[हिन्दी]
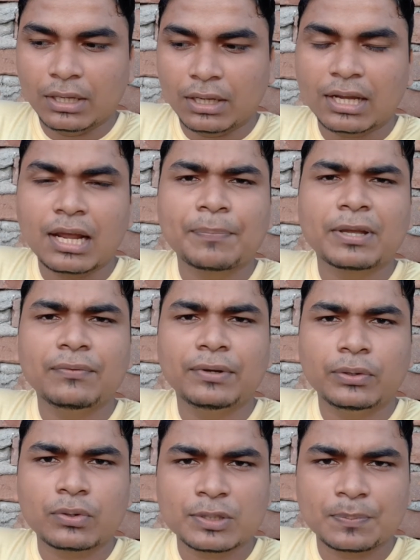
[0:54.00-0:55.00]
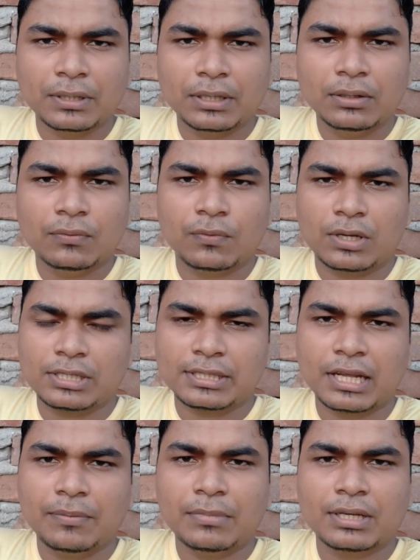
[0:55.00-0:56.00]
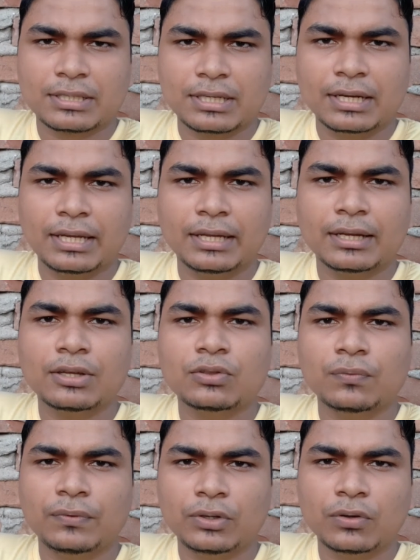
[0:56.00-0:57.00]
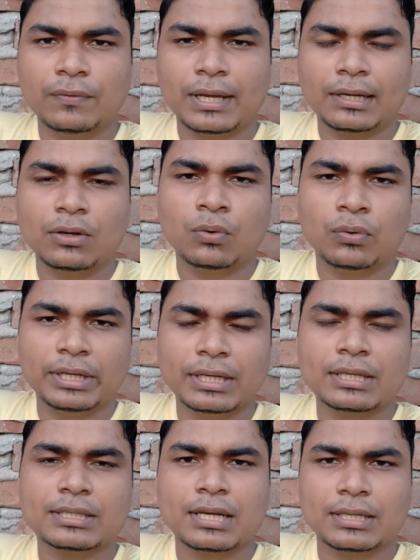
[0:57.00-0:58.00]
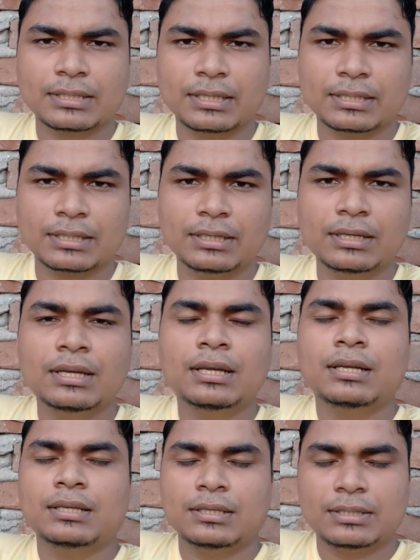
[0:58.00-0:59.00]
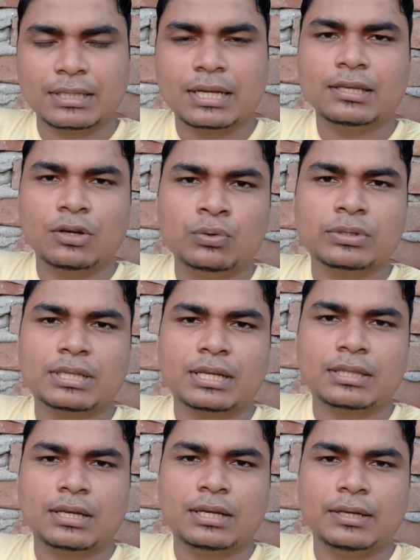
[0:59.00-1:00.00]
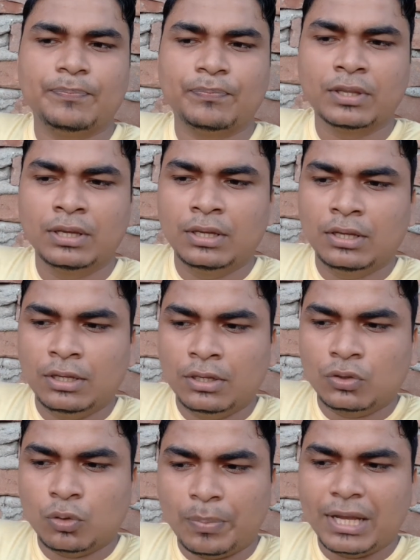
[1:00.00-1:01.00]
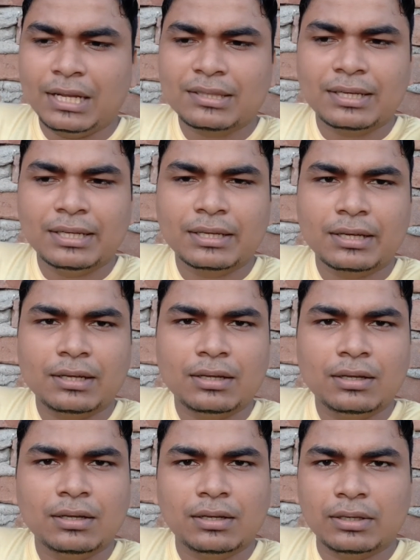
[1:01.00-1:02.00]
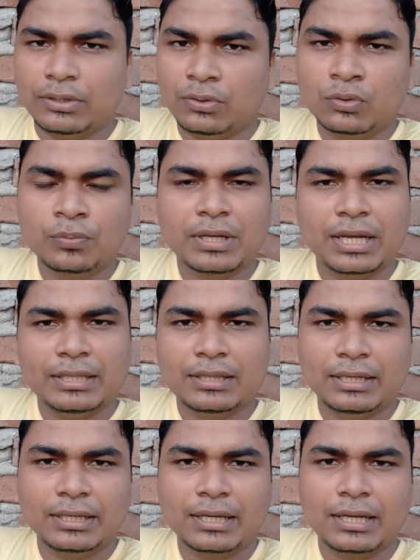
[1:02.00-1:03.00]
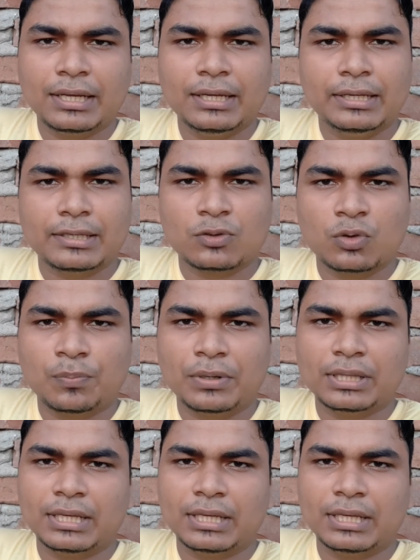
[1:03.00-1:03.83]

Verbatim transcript: अगर आपके वीडियोस पर वॉच टाइम अच्छा रहेगा तो वीडियो वायरल होने का चांसेस ज़्यादा हो जाता है तो पहला तरीका यूट्यूब का ही तरीका है ए e पर